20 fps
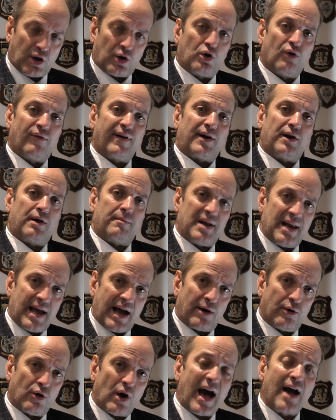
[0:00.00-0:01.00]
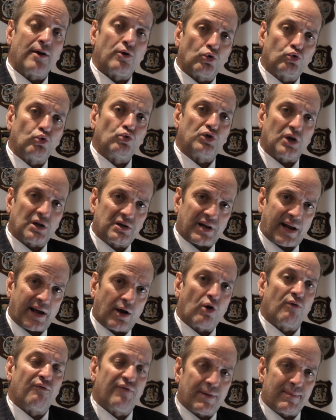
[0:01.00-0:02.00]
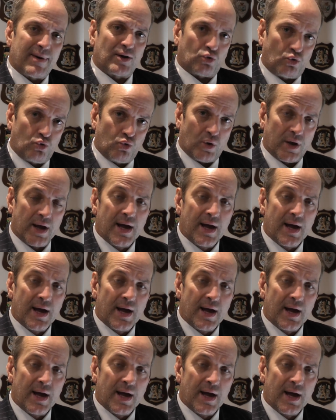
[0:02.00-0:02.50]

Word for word: che il governo emiliano hanno tutti e tre confermato lui,